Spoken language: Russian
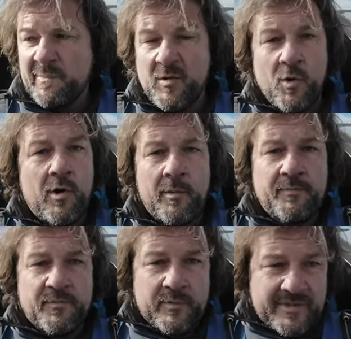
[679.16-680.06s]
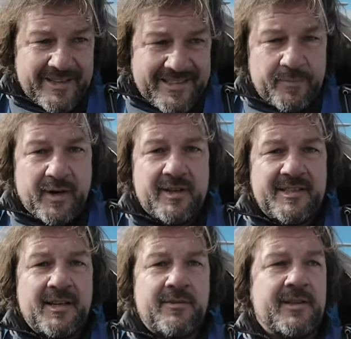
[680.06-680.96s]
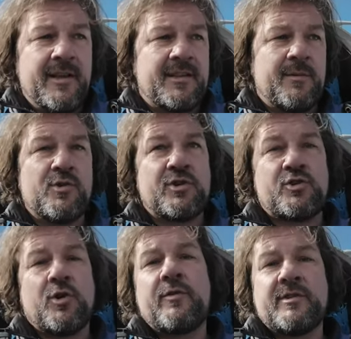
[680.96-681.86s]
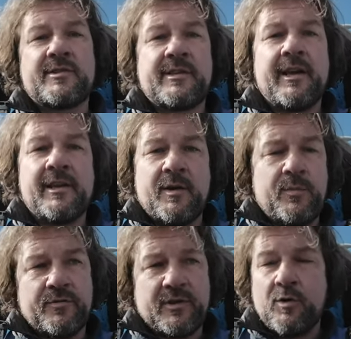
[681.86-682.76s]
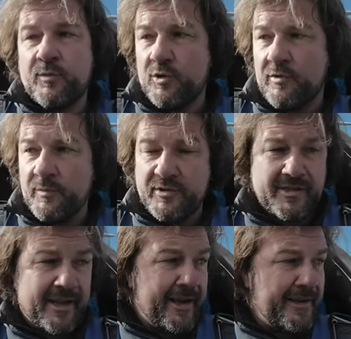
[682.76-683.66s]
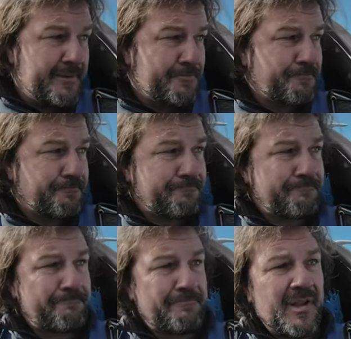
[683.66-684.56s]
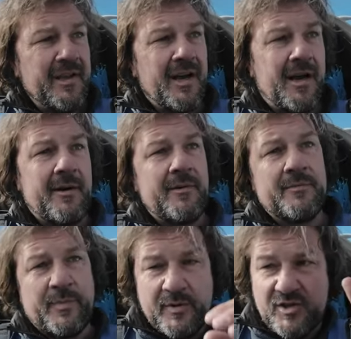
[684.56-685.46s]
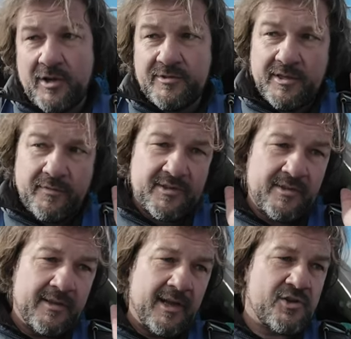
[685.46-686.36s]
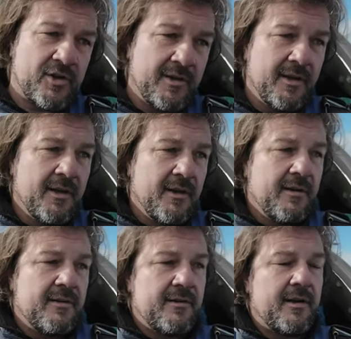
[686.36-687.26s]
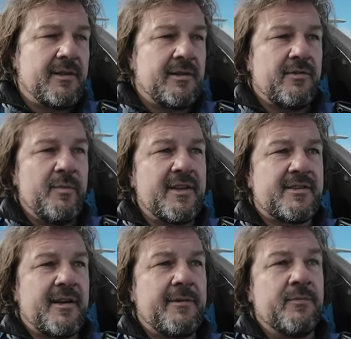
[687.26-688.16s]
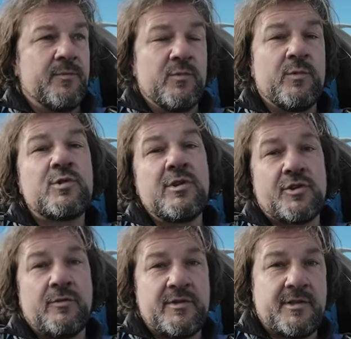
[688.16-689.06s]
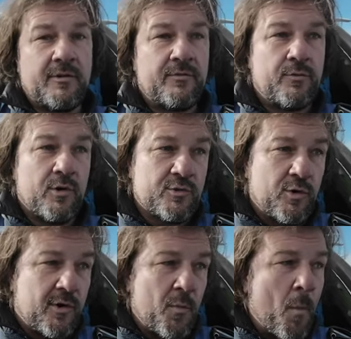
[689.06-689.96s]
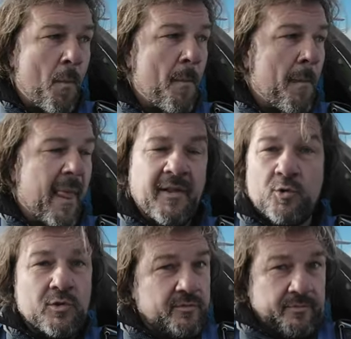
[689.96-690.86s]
Но спровоцировать на это может шоковое состояние. Я был в таком шоковом состоянии. Я побежал, соответственно, дальше э, от этого места, услышал выстрел в воздух, и тут